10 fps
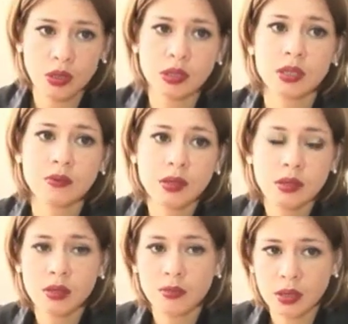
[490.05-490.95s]
И,
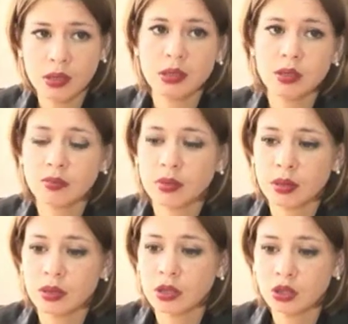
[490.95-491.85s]
соответственно, проценты
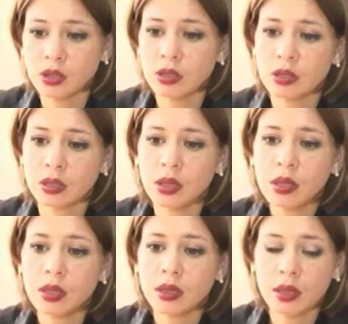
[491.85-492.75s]
были насчитаны
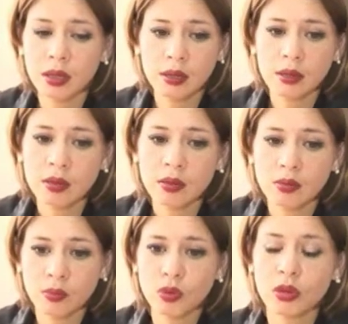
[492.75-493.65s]
на
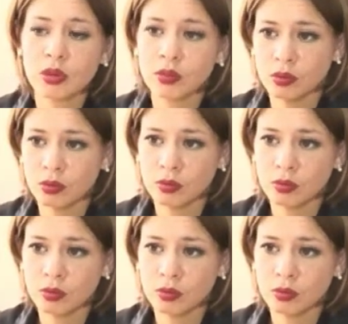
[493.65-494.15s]
более